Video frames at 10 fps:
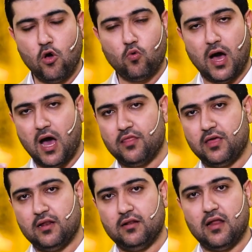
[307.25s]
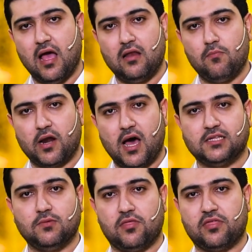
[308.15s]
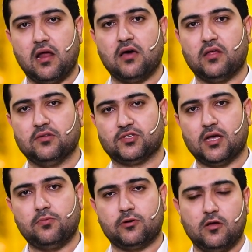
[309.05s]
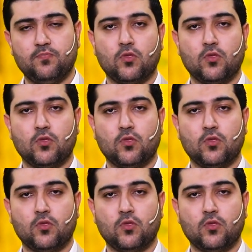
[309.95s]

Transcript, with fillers: وهذه المراتب الثلاثة للصبر